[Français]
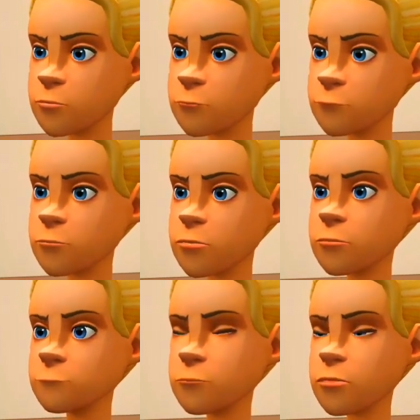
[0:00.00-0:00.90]
10 ans
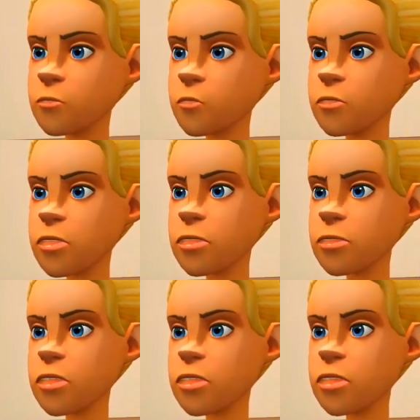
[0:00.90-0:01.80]
de moins,
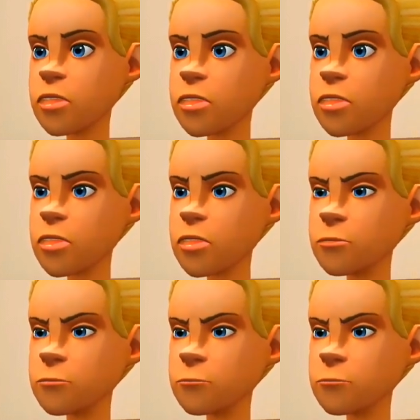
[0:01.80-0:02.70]
de moins que moi.
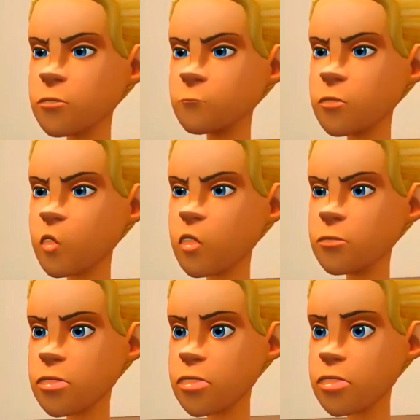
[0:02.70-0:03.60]
Moi, je
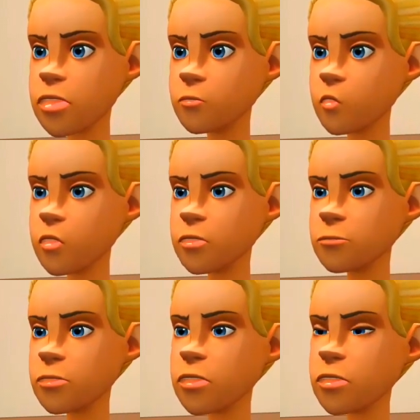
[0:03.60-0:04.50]
préfère avec,
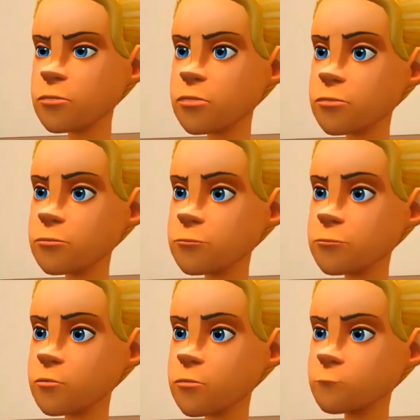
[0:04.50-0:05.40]
être avec lui.
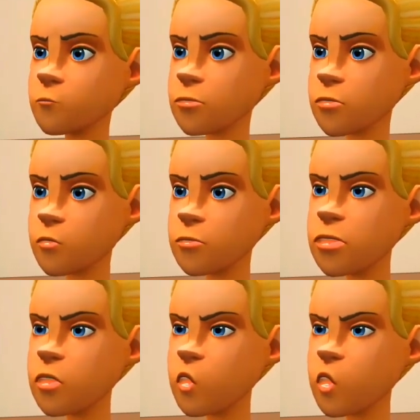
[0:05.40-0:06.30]
Toi, tu es un
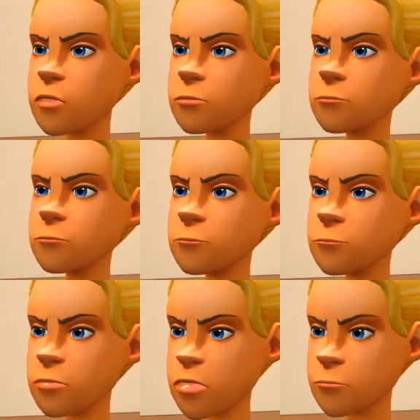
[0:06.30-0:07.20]
gros porc.
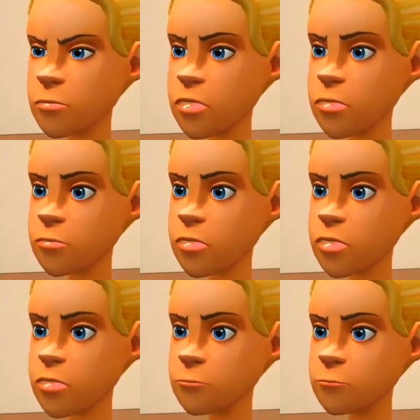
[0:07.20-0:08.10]
Sale nul, va.